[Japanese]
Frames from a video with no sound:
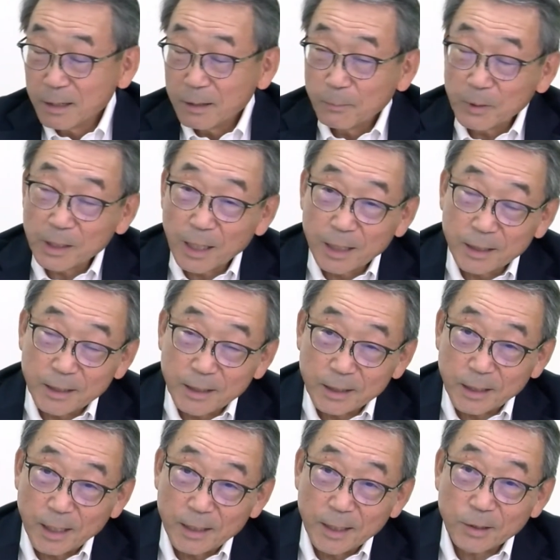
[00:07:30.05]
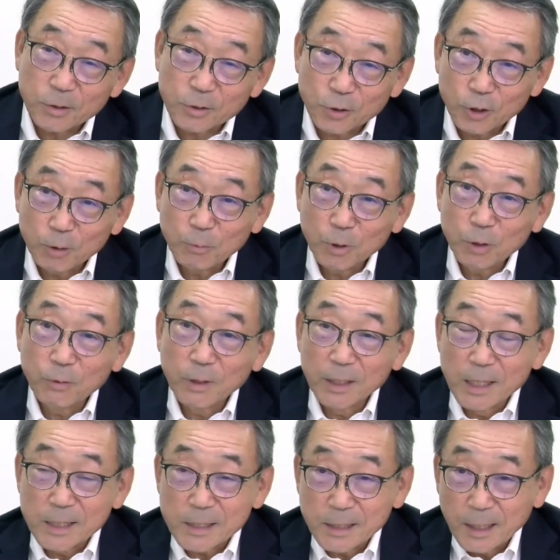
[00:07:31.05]
まだインターネットそのものは
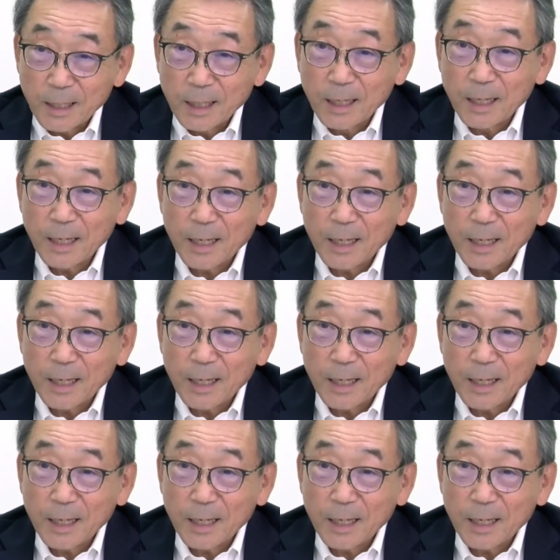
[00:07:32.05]
ですね、